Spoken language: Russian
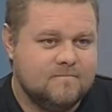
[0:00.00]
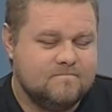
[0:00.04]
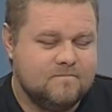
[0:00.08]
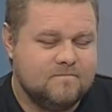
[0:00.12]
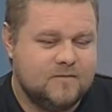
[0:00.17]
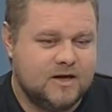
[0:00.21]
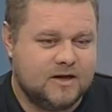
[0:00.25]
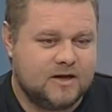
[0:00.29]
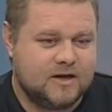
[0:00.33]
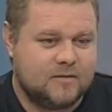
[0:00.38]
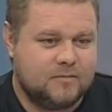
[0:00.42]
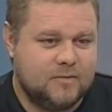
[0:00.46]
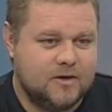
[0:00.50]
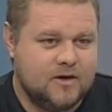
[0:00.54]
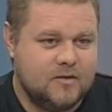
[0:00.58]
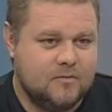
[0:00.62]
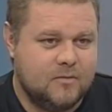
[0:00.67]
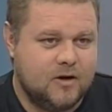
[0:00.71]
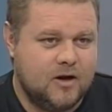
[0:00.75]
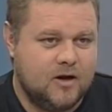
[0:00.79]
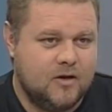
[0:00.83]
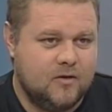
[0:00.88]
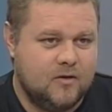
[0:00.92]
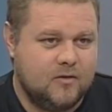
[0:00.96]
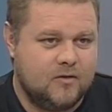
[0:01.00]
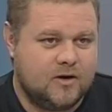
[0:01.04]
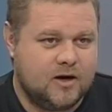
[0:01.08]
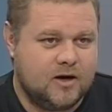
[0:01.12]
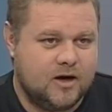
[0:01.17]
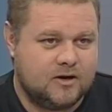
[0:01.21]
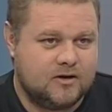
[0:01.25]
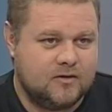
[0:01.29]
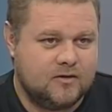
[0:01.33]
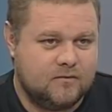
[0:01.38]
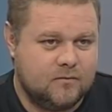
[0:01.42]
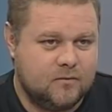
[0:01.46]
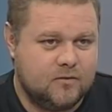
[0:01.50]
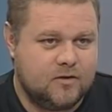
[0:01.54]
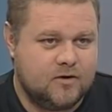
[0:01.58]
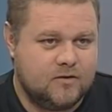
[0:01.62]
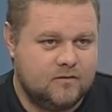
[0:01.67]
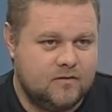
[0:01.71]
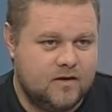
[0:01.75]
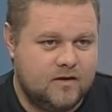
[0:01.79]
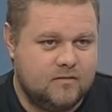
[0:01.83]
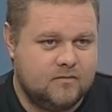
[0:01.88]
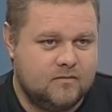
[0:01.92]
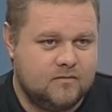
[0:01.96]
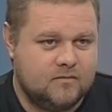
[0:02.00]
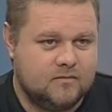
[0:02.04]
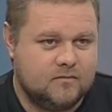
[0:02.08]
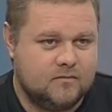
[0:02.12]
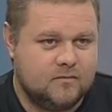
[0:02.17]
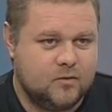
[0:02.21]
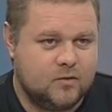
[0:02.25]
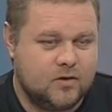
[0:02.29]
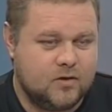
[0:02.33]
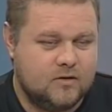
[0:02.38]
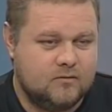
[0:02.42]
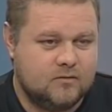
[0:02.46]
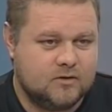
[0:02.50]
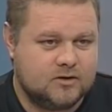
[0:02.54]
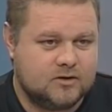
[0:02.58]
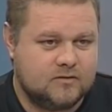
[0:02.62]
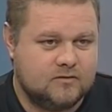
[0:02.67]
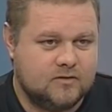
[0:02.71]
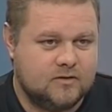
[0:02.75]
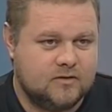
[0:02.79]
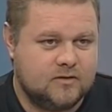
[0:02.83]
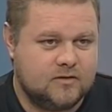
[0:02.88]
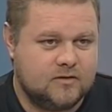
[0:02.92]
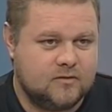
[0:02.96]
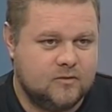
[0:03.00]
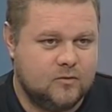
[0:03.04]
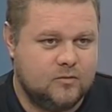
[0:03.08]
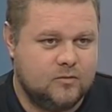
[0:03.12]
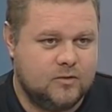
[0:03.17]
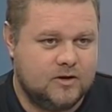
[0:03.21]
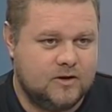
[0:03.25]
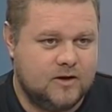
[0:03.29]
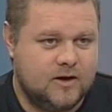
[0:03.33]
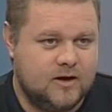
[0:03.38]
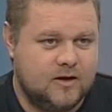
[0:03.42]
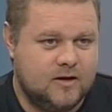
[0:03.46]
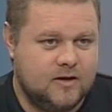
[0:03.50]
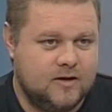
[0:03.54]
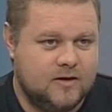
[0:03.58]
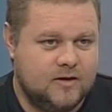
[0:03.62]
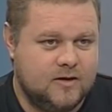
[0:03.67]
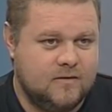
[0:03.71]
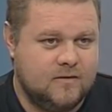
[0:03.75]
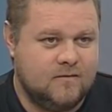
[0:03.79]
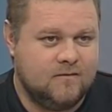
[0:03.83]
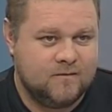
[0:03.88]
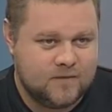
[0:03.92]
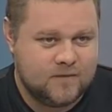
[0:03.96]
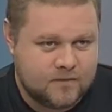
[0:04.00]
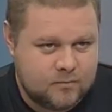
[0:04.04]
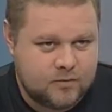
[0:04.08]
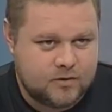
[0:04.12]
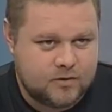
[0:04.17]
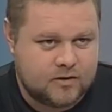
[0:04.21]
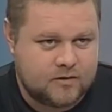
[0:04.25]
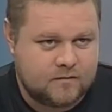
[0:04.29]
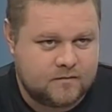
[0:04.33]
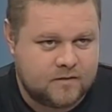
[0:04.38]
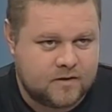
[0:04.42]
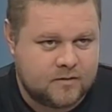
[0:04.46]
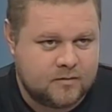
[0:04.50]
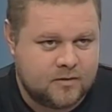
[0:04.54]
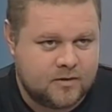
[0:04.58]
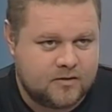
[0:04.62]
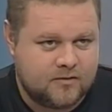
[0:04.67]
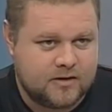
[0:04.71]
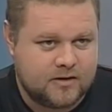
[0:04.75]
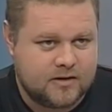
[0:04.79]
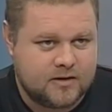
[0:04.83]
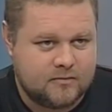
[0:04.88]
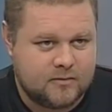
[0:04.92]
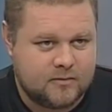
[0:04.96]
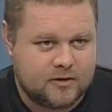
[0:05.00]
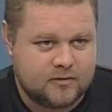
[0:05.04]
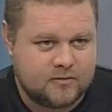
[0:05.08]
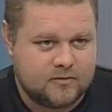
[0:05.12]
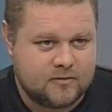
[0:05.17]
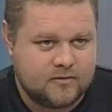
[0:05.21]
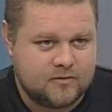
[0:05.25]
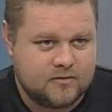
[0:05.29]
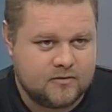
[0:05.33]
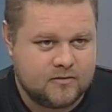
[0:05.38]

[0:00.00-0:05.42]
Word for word: я так понимаю, карты в руки вам руководство клуба дало, и вы будете формировать команду.